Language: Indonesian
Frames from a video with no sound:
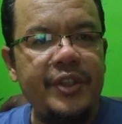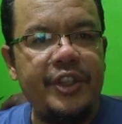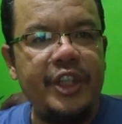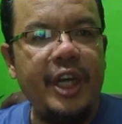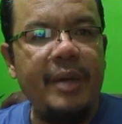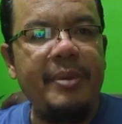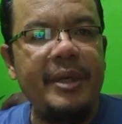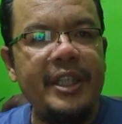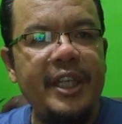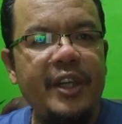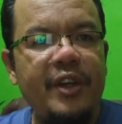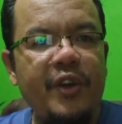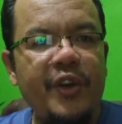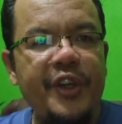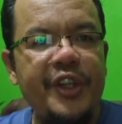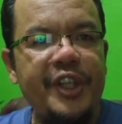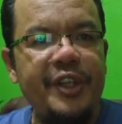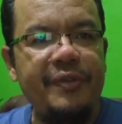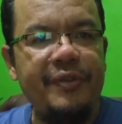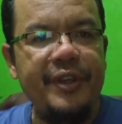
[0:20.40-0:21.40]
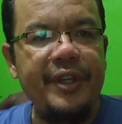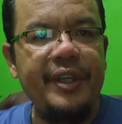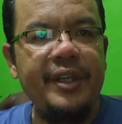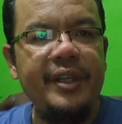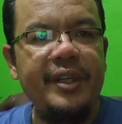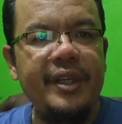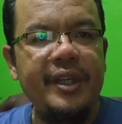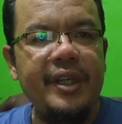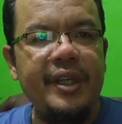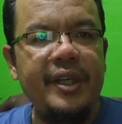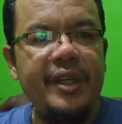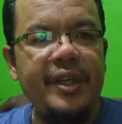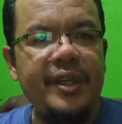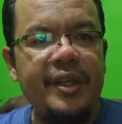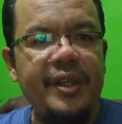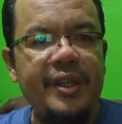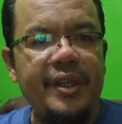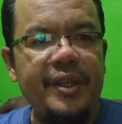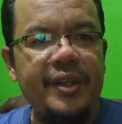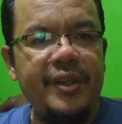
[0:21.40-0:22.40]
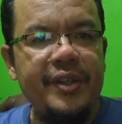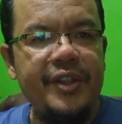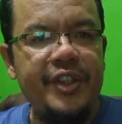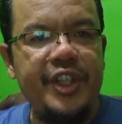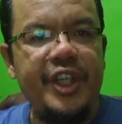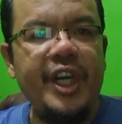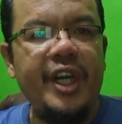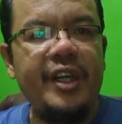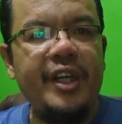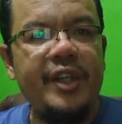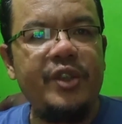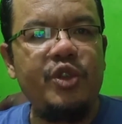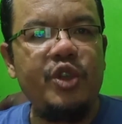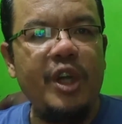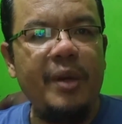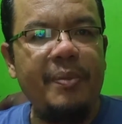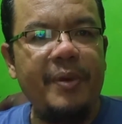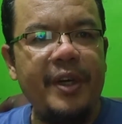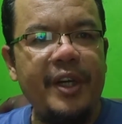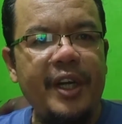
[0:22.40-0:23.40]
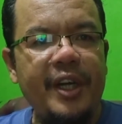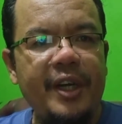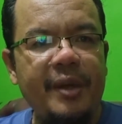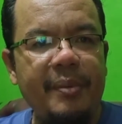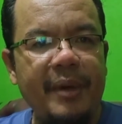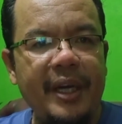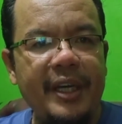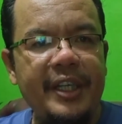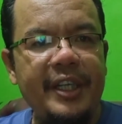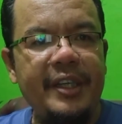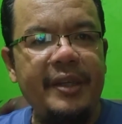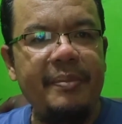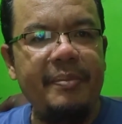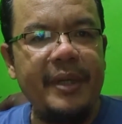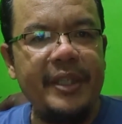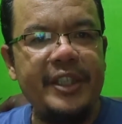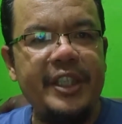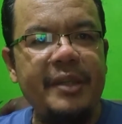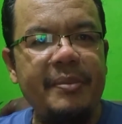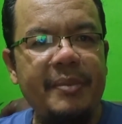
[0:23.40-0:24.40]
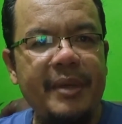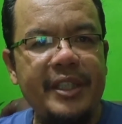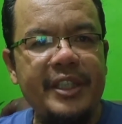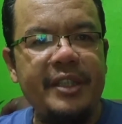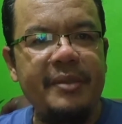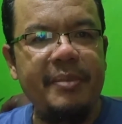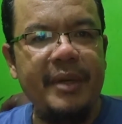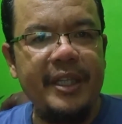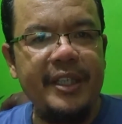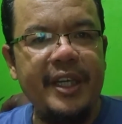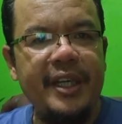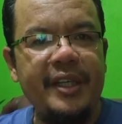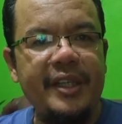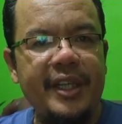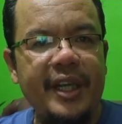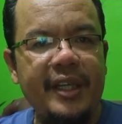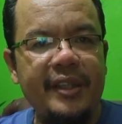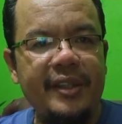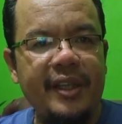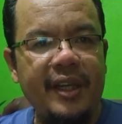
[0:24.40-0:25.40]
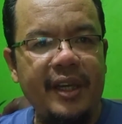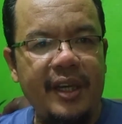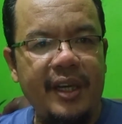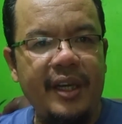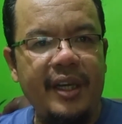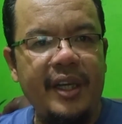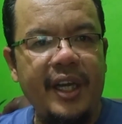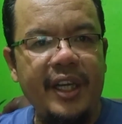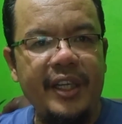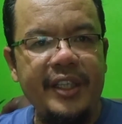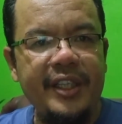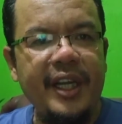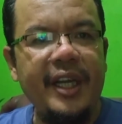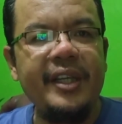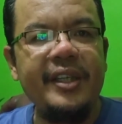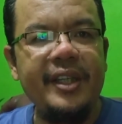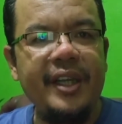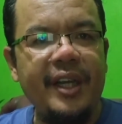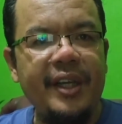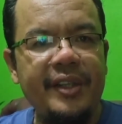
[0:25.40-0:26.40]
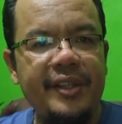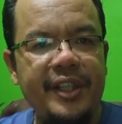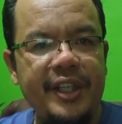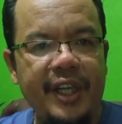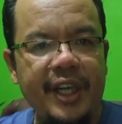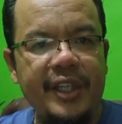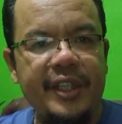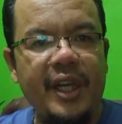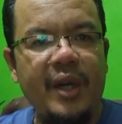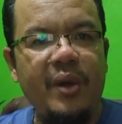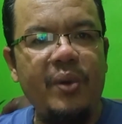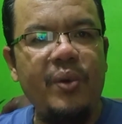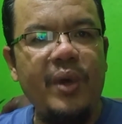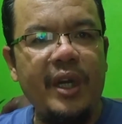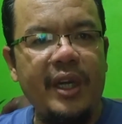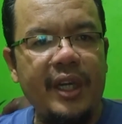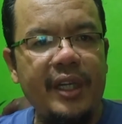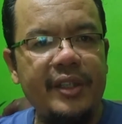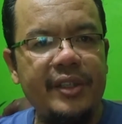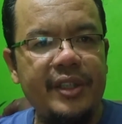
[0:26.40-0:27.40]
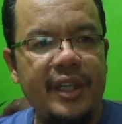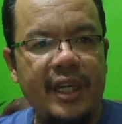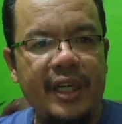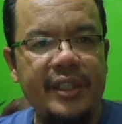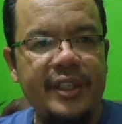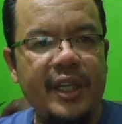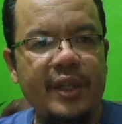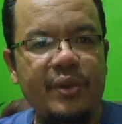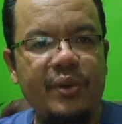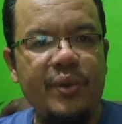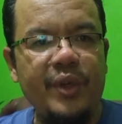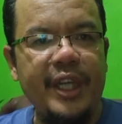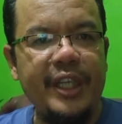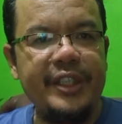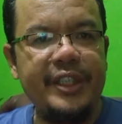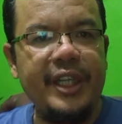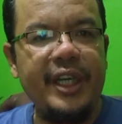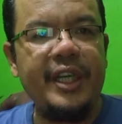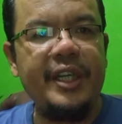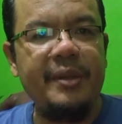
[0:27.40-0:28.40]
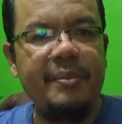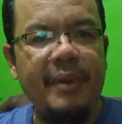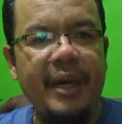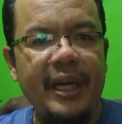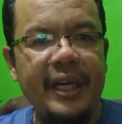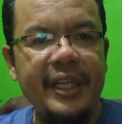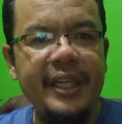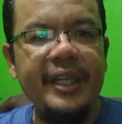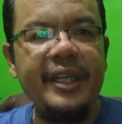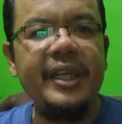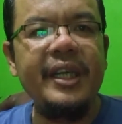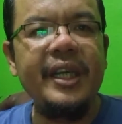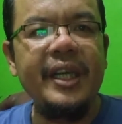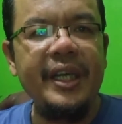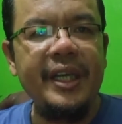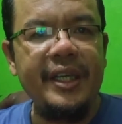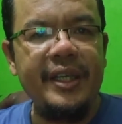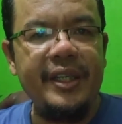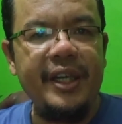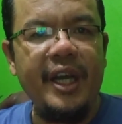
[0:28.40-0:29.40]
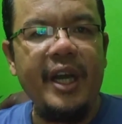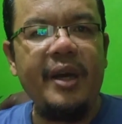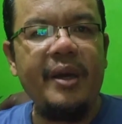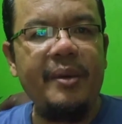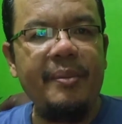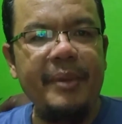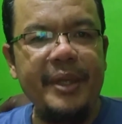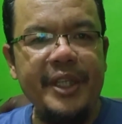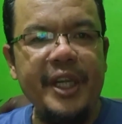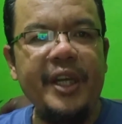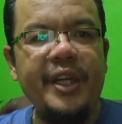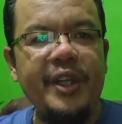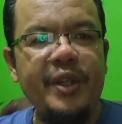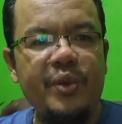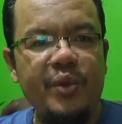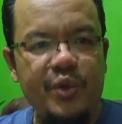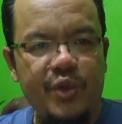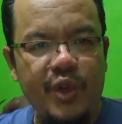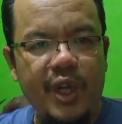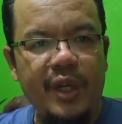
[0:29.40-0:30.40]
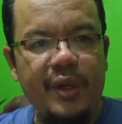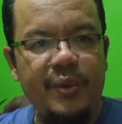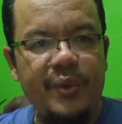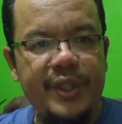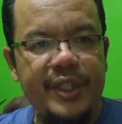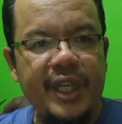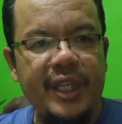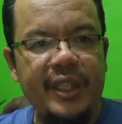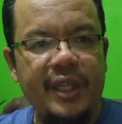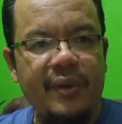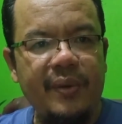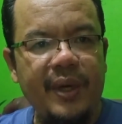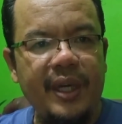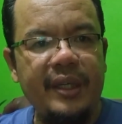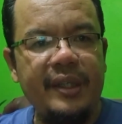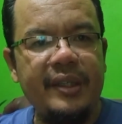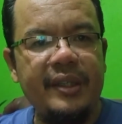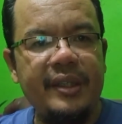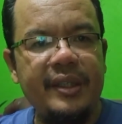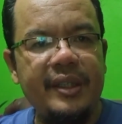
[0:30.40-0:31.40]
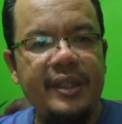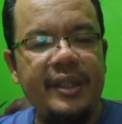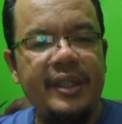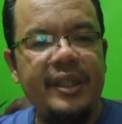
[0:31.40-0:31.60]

Sahabat Android TV, jika Anda sudah pernah ke Bali, pasti masih banyak di antara kalian yang tidak tahu akan salah satu desa di Bali yang menjadi tujuan wisatawan.